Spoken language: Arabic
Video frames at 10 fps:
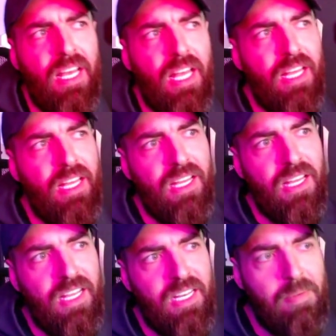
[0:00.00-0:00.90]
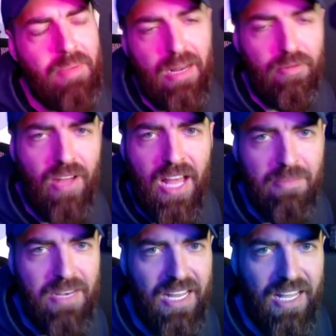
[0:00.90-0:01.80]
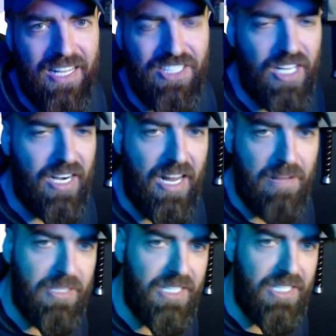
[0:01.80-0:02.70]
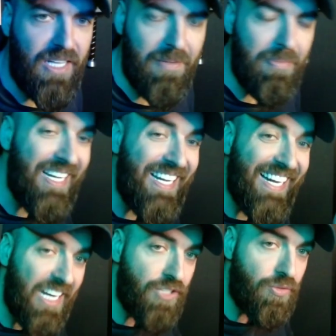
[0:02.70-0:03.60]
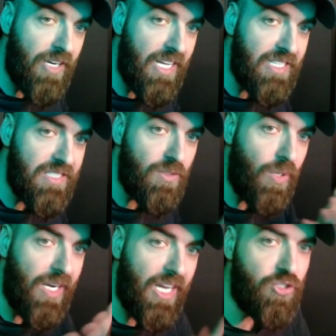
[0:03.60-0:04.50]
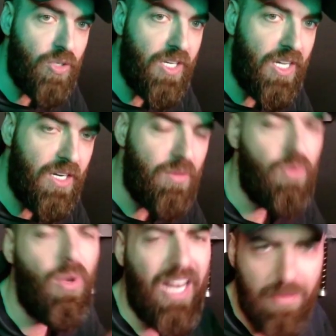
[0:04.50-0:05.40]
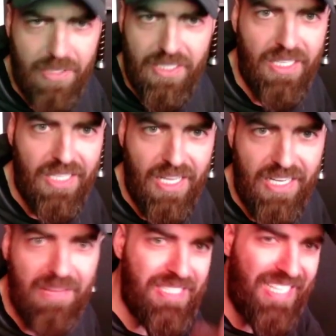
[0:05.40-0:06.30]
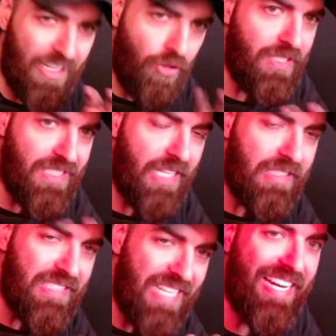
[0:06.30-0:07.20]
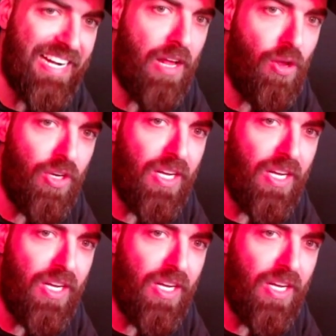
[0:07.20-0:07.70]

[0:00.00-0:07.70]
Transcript: آه اللي ما بيعرفها عاملة اشهر العاب بالتاريخ مثل كلاش اوف كلانز وكلاش رويال والعاب كثيرة تانية بس هدول بالذات ذكرناهم